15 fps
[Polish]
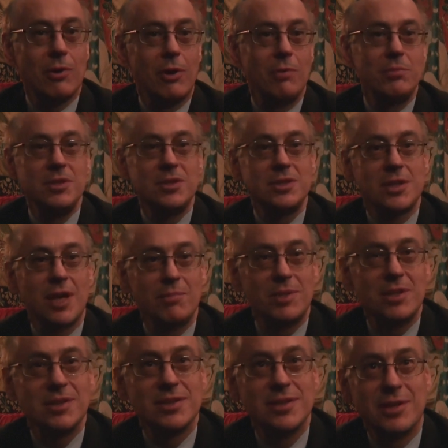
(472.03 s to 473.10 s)
komisja
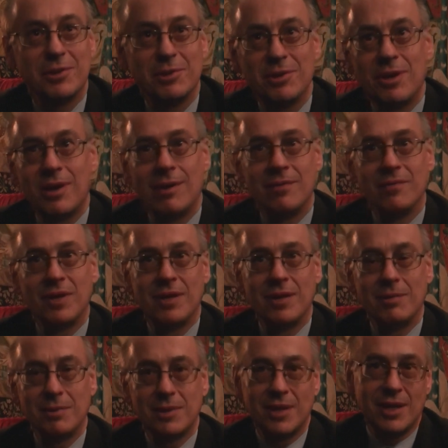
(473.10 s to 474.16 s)
międzynarodowa, no
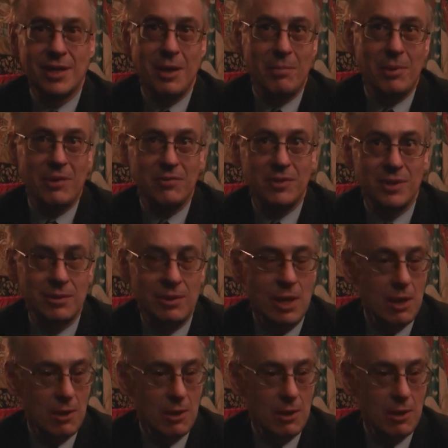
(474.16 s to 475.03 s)
tak naprawdę no,